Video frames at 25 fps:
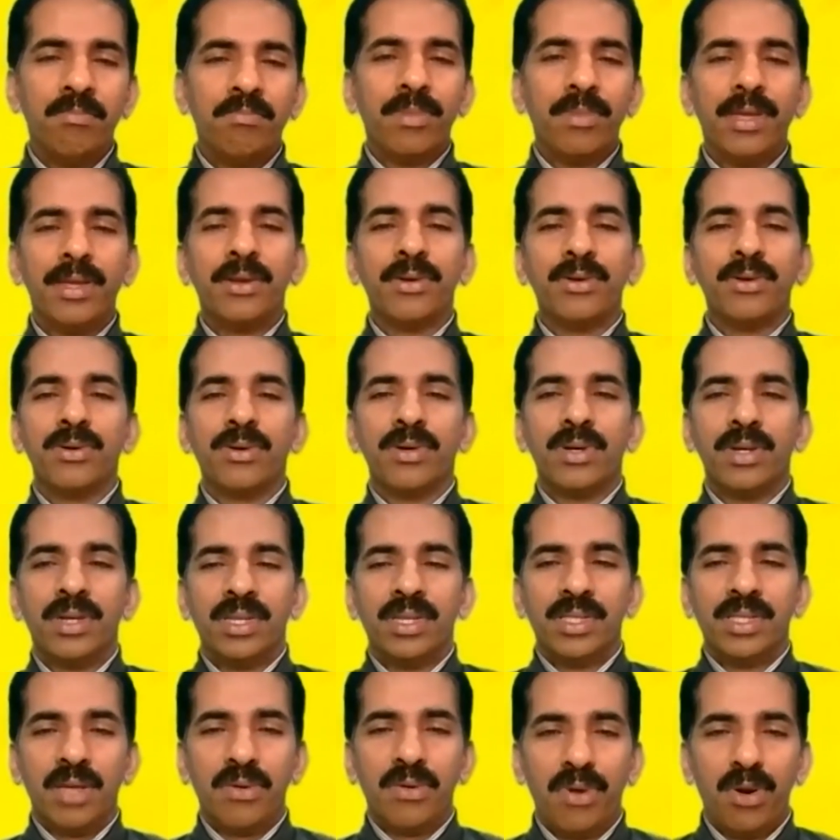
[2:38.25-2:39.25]
మీరు
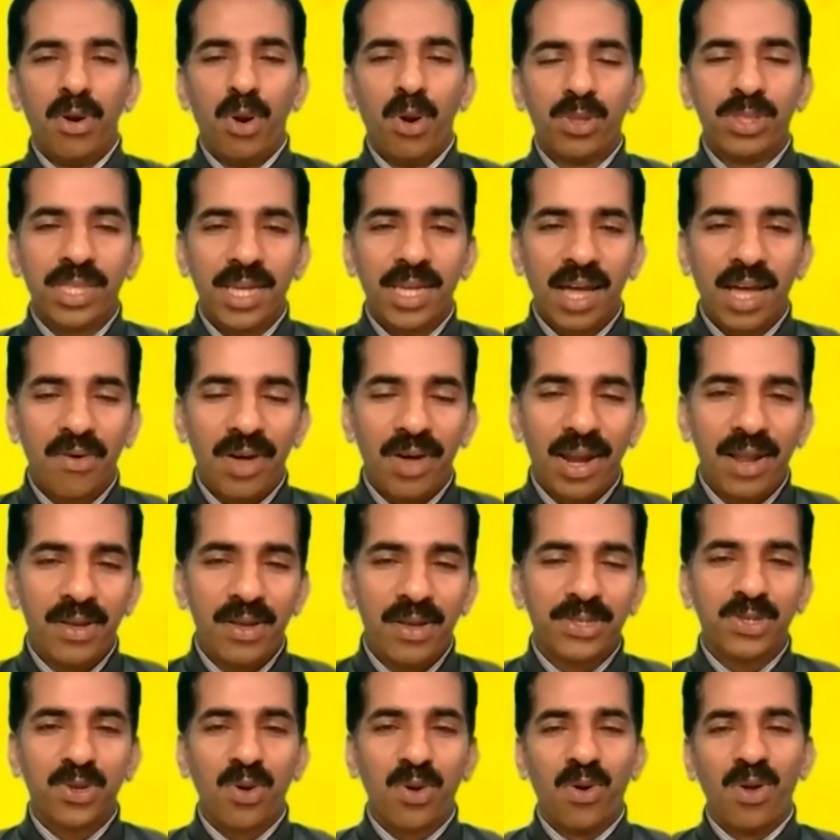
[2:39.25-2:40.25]
నువ్వు లోతుగా వల
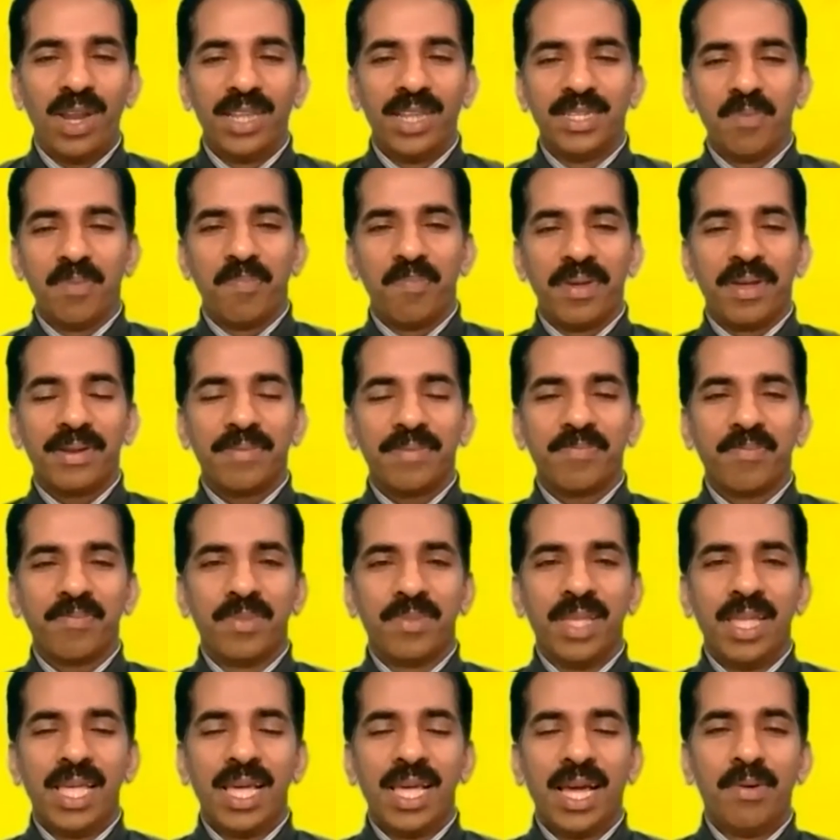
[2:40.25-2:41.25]
వేసుకోవాలని చెప్పారు
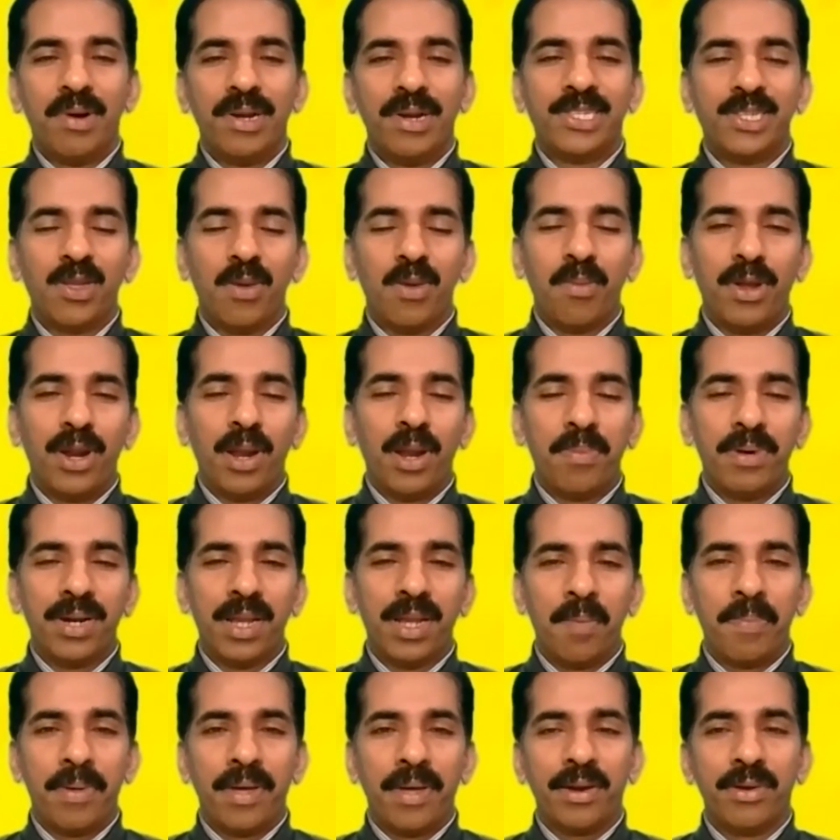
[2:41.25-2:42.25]
కాబట్టి సీమోన్ ఎప్పుడు
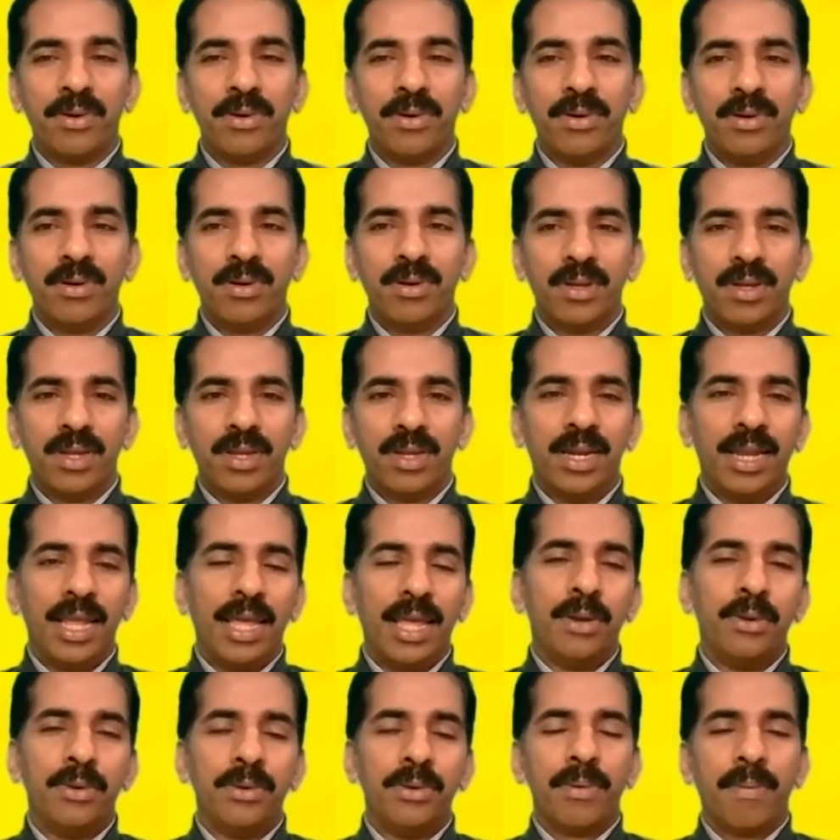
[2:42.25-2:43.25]
చెప్పారు
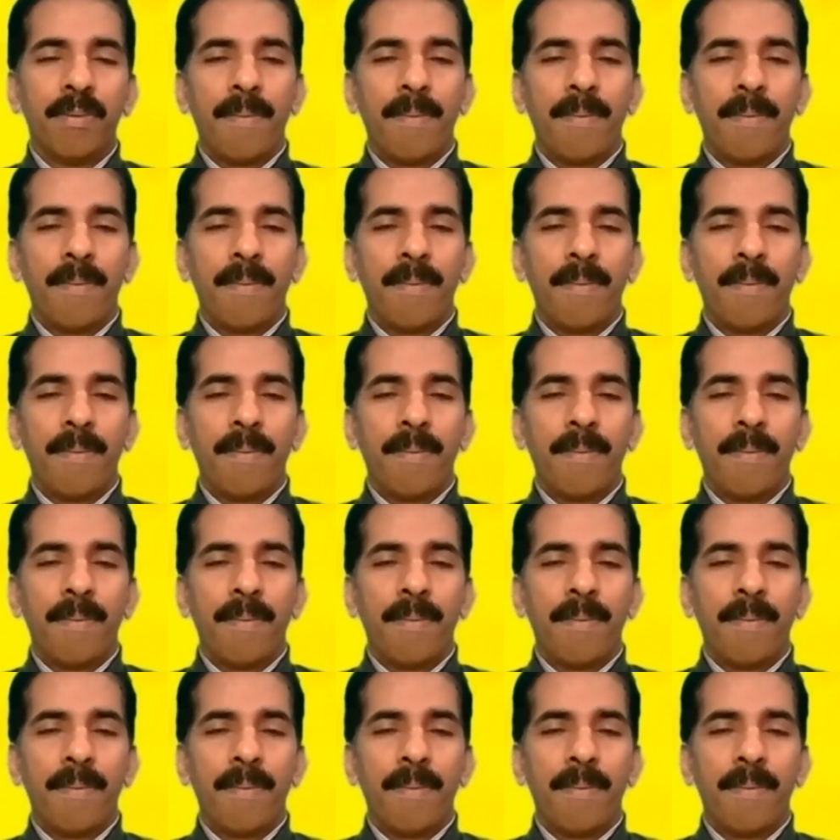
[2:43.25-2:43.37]
నేను